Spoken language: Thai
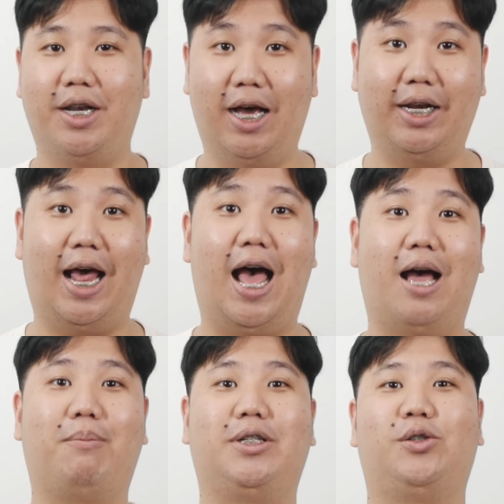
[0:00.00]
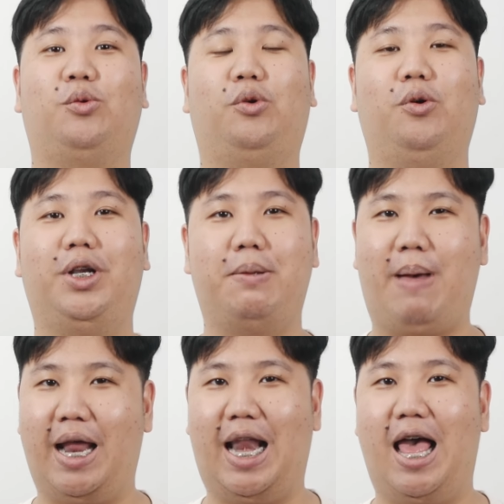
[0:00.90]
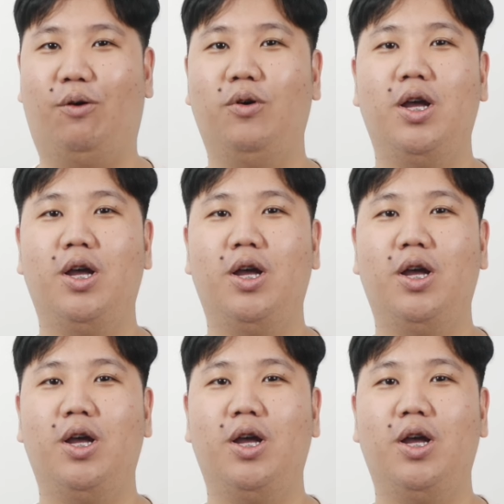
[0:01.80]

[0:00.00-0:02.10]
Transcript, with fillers: เดินทางมาสู่รุ่นที่ 8 แล้ว